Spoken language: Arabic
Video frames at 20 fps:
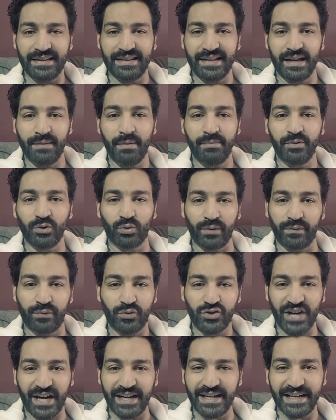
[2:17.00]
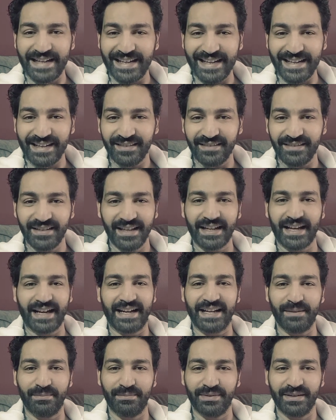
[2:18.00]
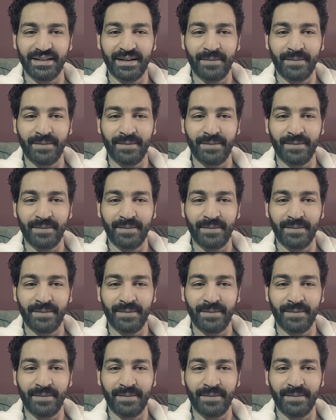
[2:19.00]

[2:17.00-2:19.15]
ده ما بيتوقفوش عليه ليه ده الغريب